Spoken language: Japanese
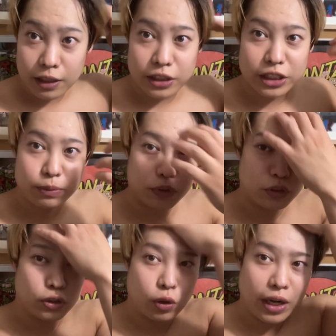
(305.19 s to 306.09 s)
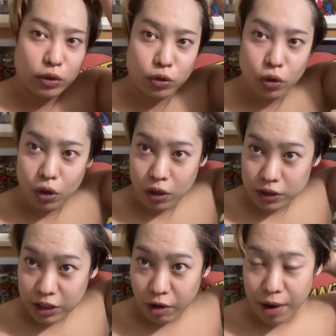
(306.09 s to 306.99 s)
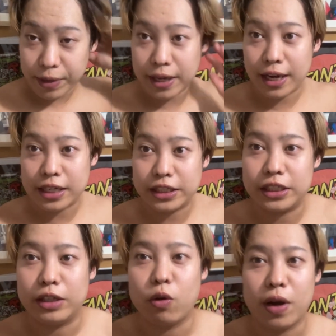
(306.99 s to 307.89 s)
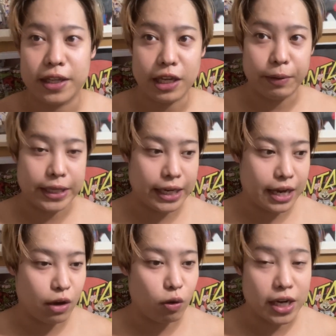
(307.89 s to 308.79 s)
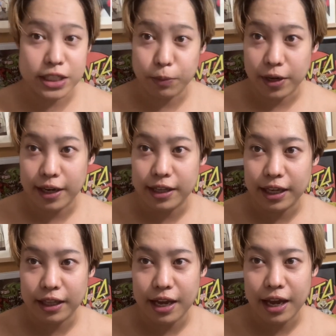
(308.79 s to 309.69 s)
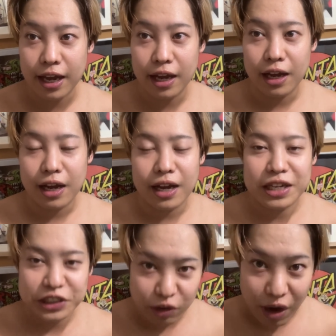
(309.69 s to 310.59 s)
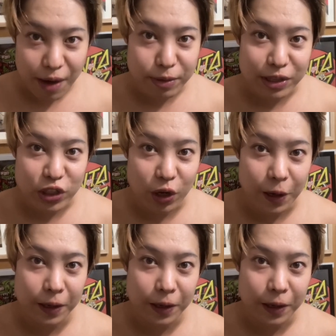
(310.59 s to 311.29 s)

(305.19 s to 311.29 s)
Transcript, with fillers: ジムの後、シャワー浴びてへんし、ご飯食べて結構汗もかいたんで、シャワー浴びましょう。